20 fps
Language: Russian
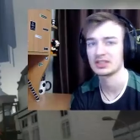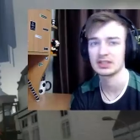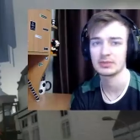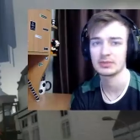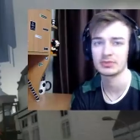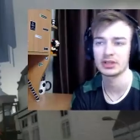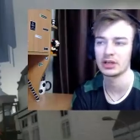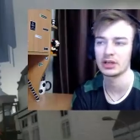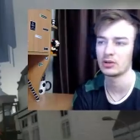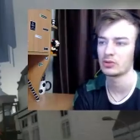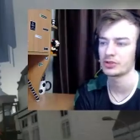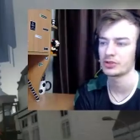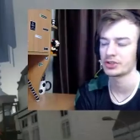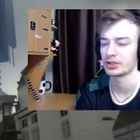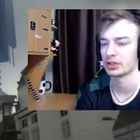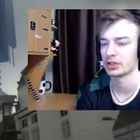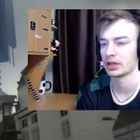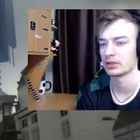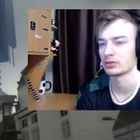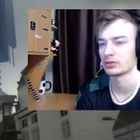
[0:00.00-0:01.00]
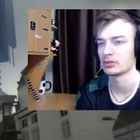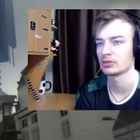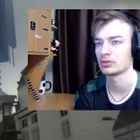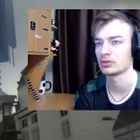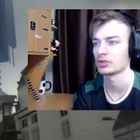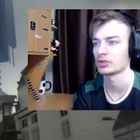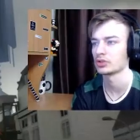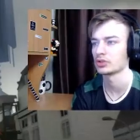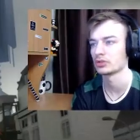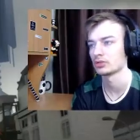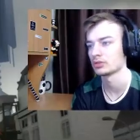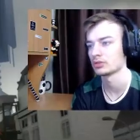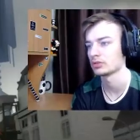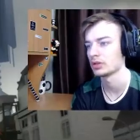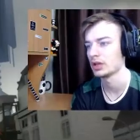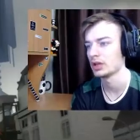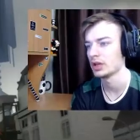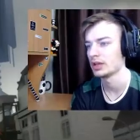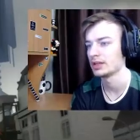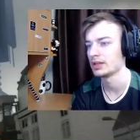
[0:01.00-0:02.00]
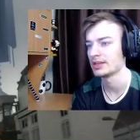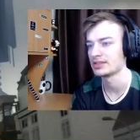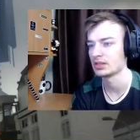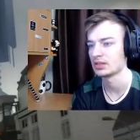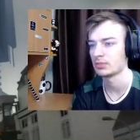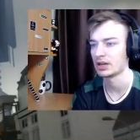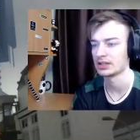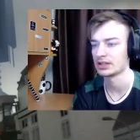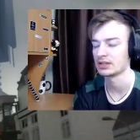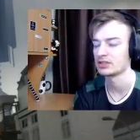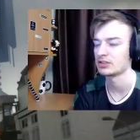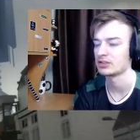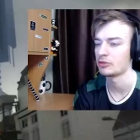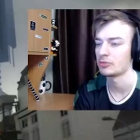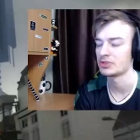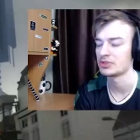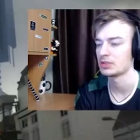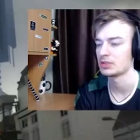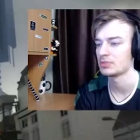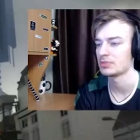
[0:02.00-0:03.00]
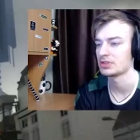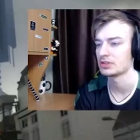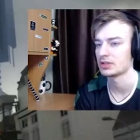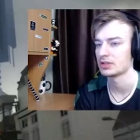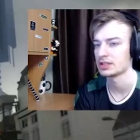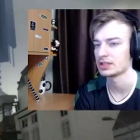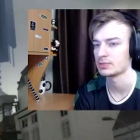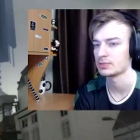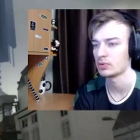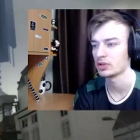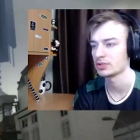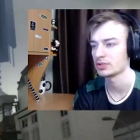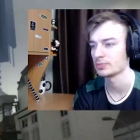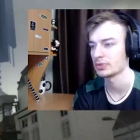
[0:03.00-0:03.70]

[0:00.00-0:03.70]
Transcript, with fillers: На самом деле очень радует то, что есть обратная совместимость на Xbox,